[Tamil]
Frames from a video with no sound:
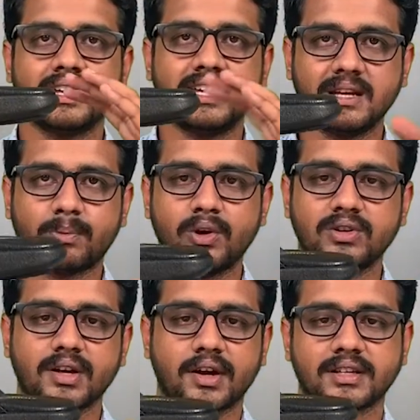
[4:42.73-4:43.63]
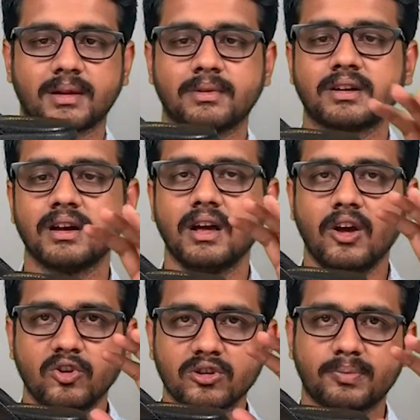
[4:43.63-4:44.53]
ஹீட் ப்ரொடியூஸ் ஆகாது நமக்கு
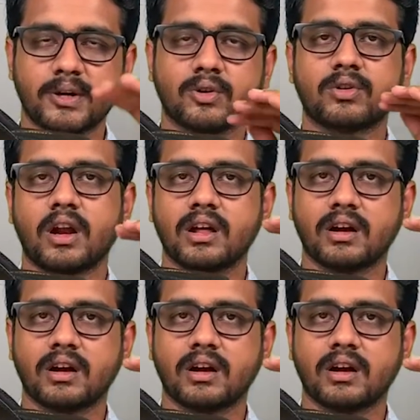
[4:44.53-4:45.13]
யூஸ் பண்ணுறதுக்கு ஒரு நல்ல